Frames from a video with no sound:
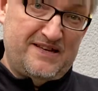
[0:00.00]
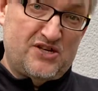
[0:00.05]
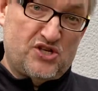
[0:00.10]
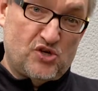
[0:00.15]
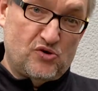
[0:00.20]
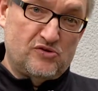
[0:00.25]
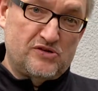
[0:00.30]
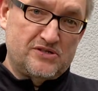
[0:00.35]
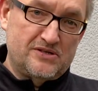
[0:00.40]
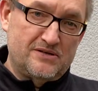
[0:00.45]
sieht
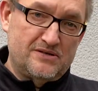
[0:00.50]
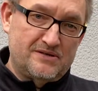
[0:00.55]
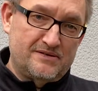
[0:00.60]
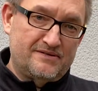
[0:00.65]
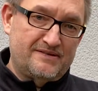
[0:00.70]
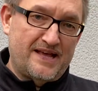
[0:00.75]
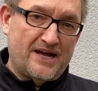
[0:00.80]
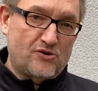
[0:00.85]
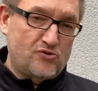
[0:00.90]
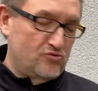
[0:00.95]
schon
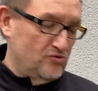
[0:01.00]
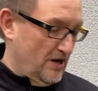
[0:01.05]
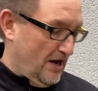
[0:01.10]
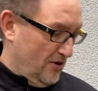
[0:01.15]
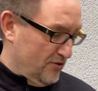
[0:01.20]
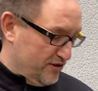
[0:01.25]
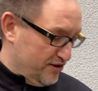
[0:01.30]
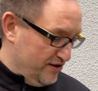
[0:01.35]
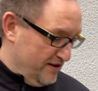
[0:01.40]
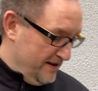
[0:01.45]
sehr cool
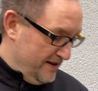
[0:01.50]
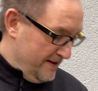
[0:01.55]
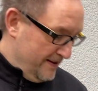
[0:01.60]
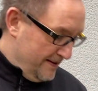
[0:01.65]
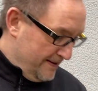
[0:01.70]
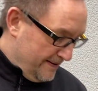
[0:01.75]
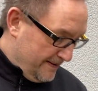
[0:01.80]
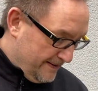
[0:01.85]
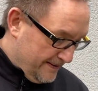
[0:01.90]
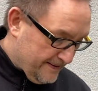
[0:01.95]
aus.
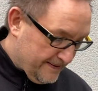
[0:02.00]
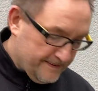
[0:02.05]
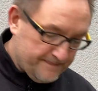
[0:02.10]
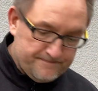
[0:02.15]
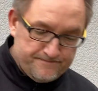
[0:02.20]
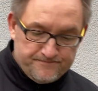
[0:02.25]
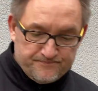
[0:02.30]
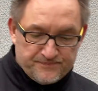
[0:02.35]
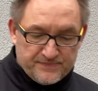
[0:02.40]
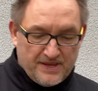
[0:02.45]

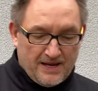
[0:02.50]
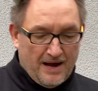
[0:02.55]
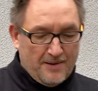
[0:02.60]
Ähm,